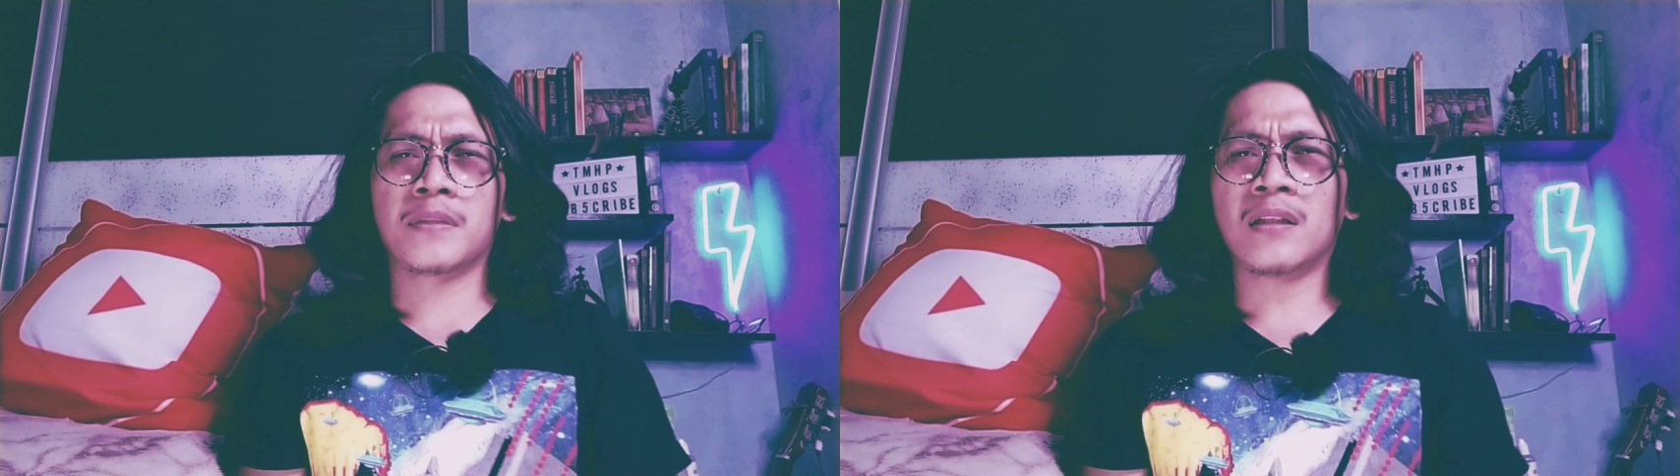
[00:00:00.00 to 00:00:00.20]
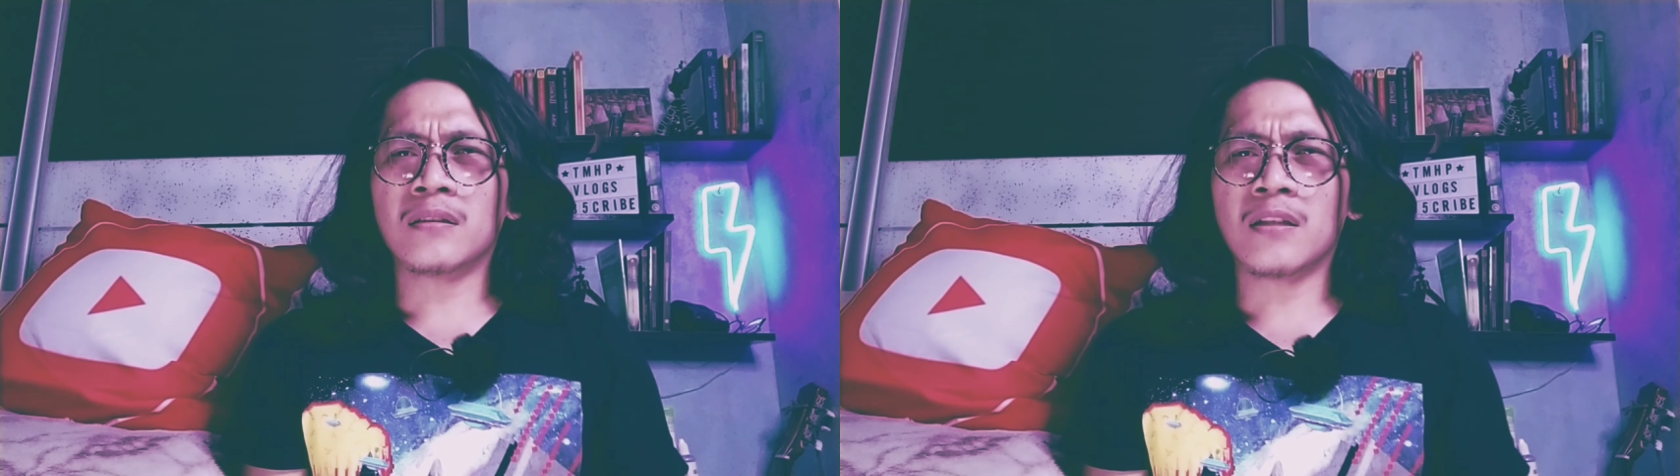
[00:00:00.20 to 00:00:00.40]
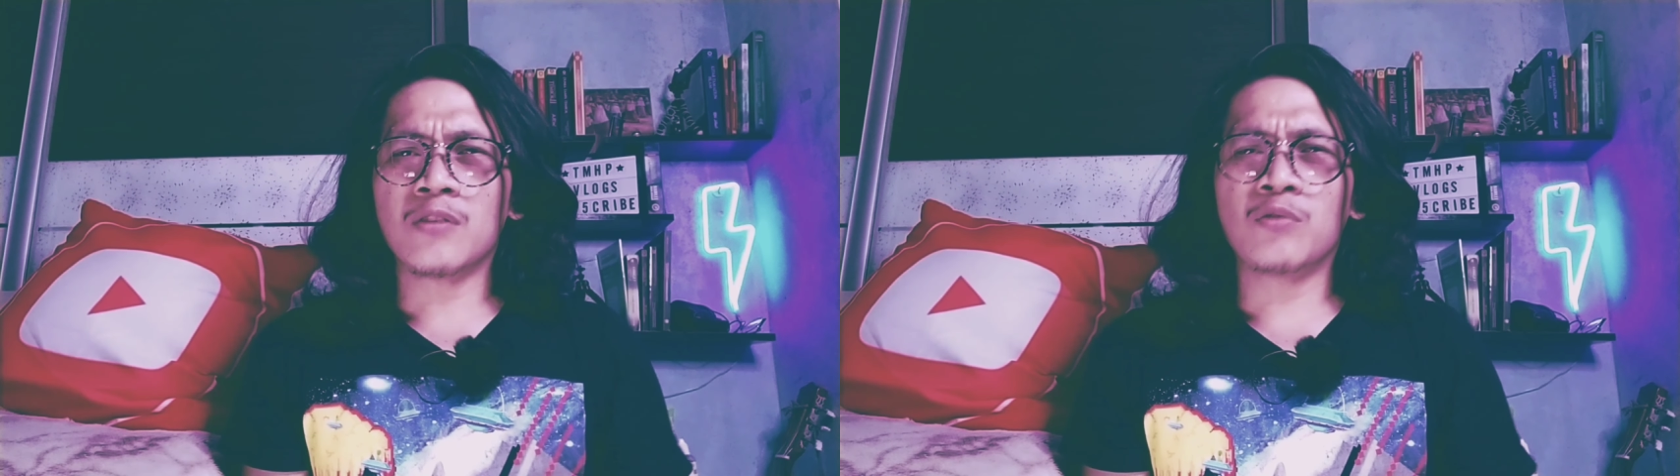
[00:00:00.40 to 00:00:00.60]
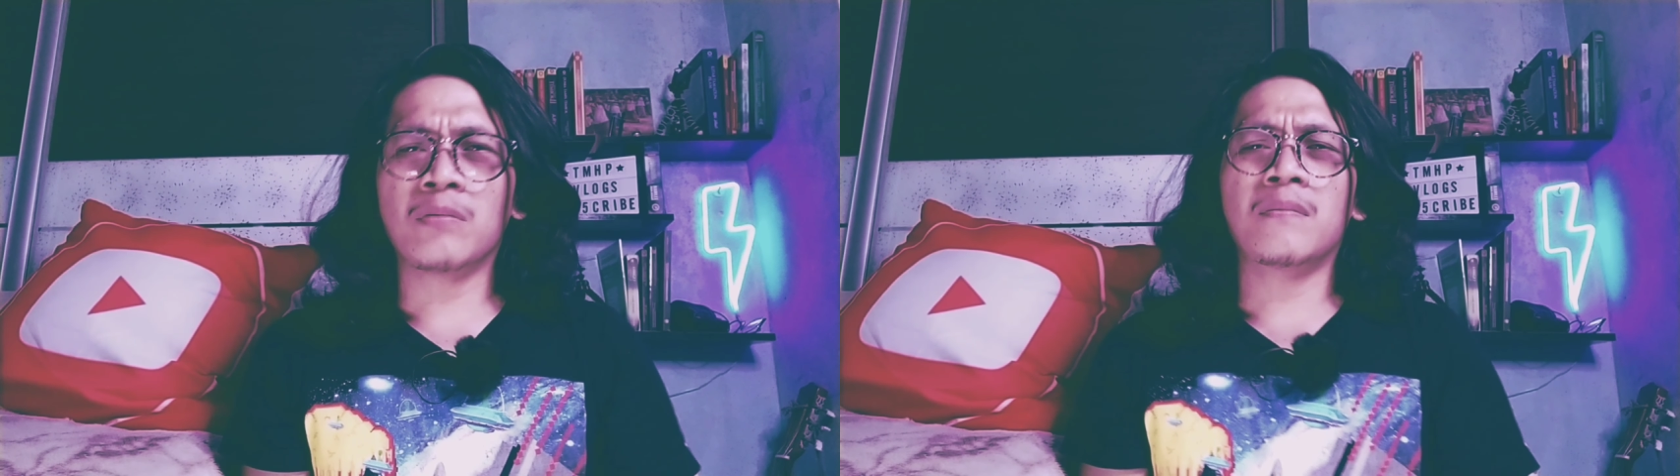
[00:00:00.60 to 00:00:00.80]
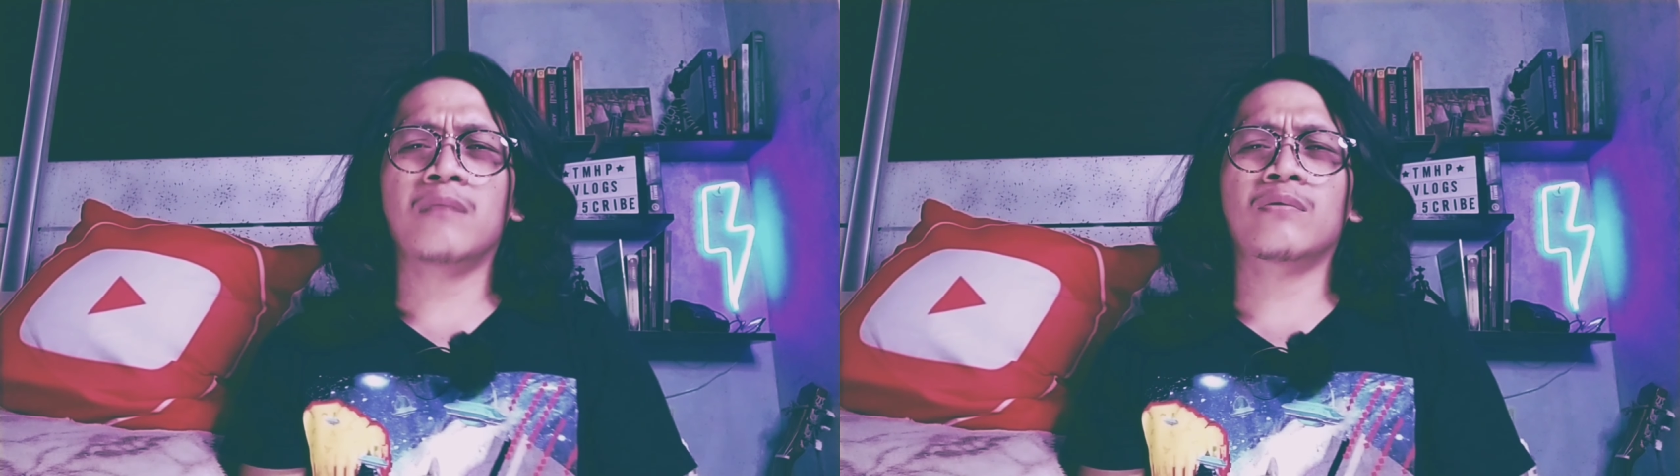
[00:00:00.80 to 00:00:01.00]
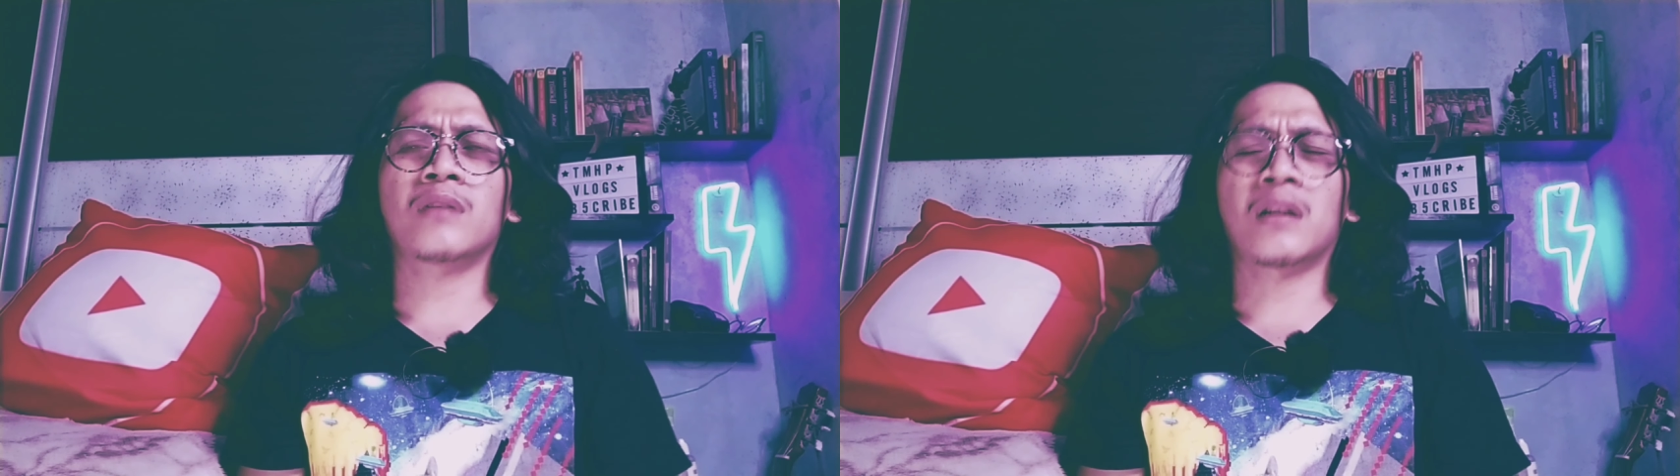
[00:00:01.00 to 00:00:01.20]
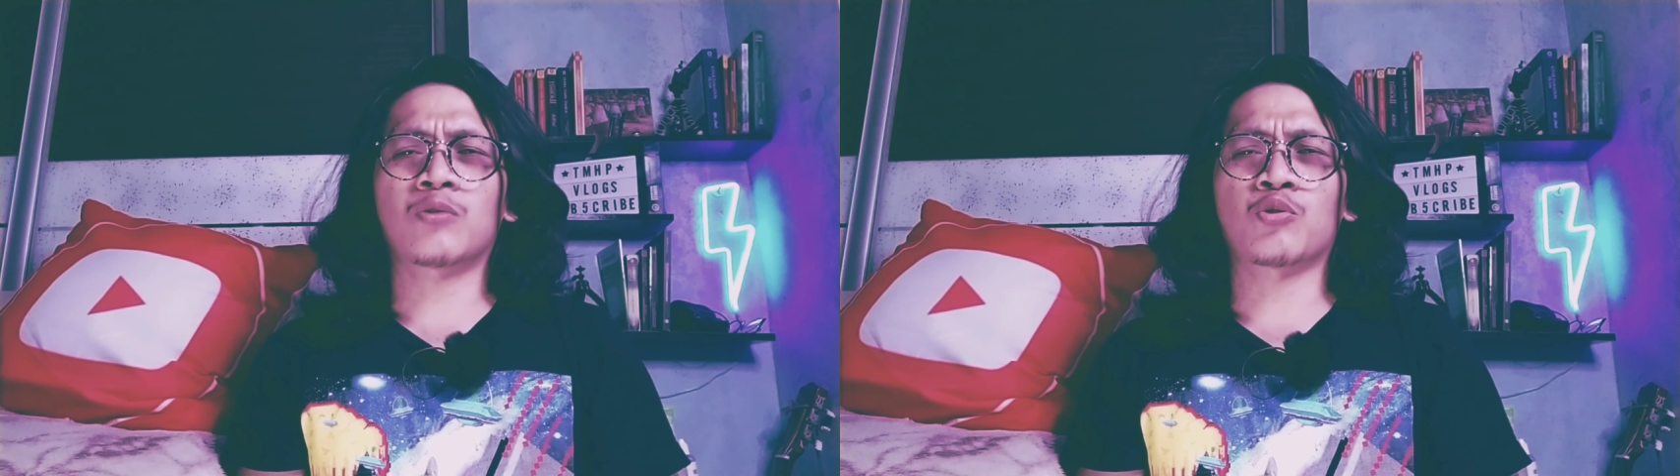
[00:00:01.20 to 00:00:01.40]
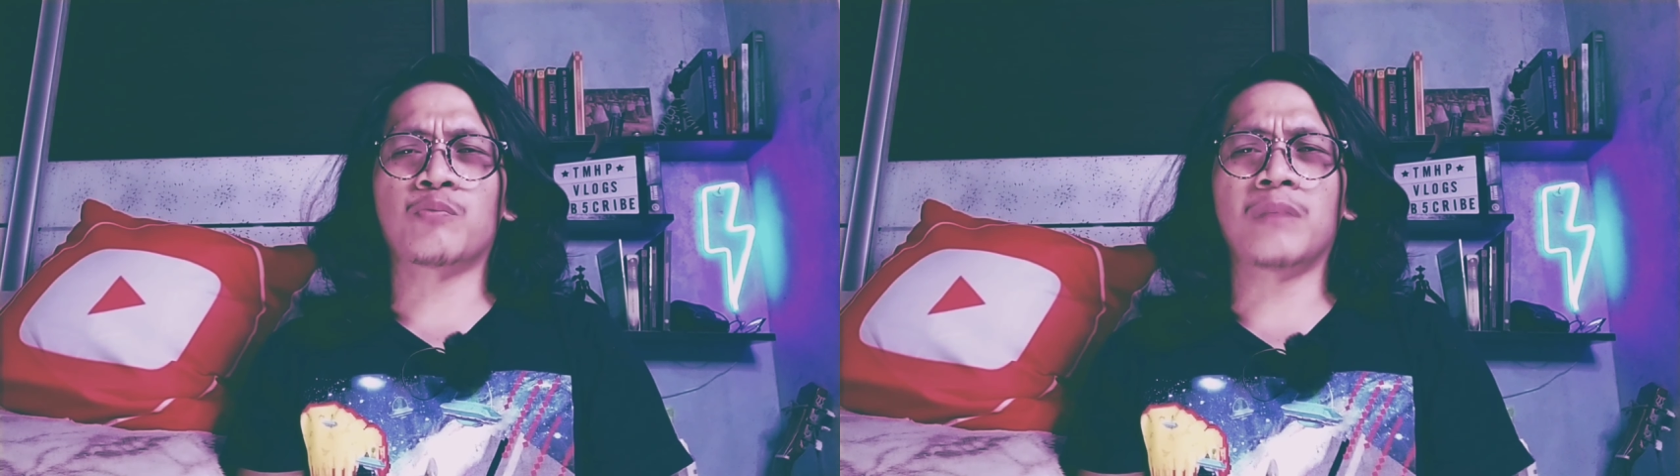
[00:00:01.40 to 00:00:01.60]
sarta suway mawot
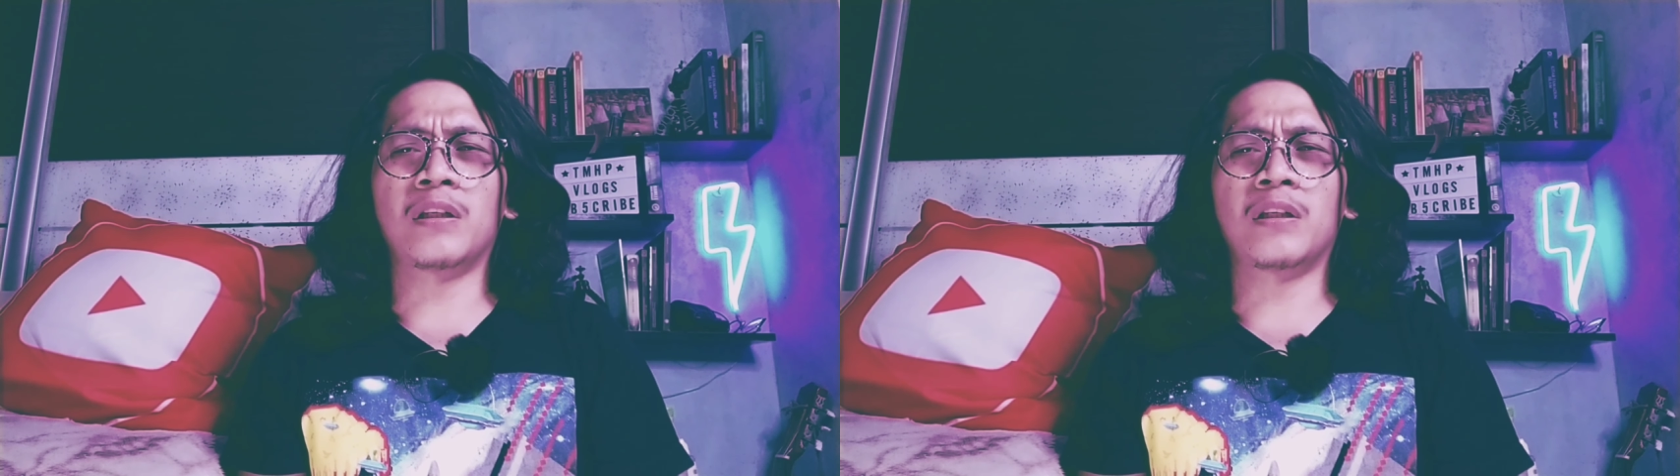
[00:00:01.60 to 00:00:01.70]
hanggat 2